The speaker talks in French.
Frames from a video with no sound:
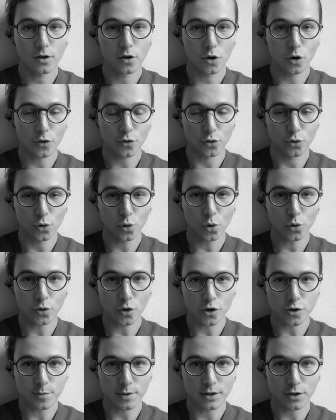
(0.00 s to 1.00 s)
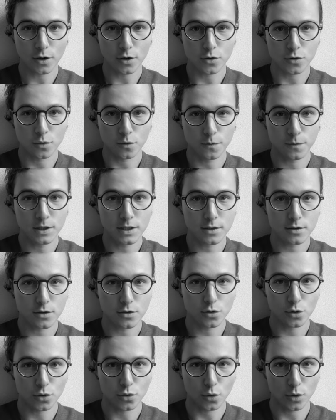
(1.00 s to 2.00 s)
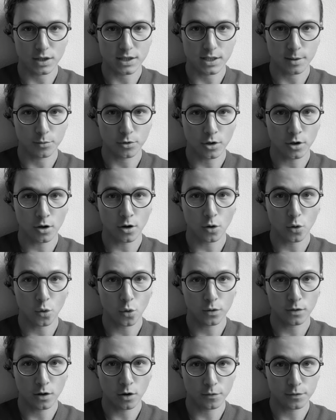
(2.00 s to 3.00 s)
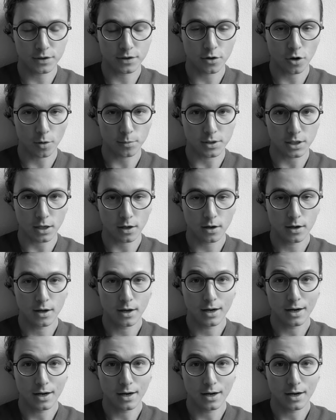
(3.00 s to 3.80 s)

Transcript: Quand ce neurotransmetteur se fixe sur son récepteur, on a envie de dormir.